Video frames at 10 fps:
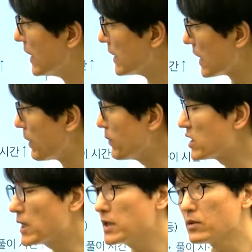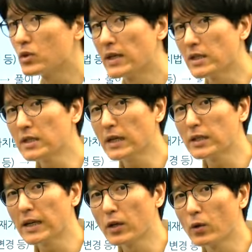자, 반면 제시,
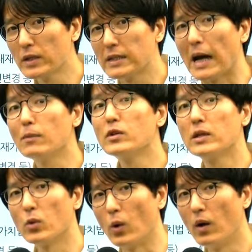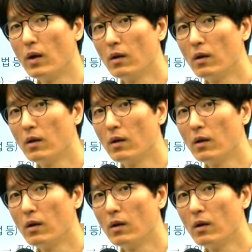제시생들의 경우에는 아무래도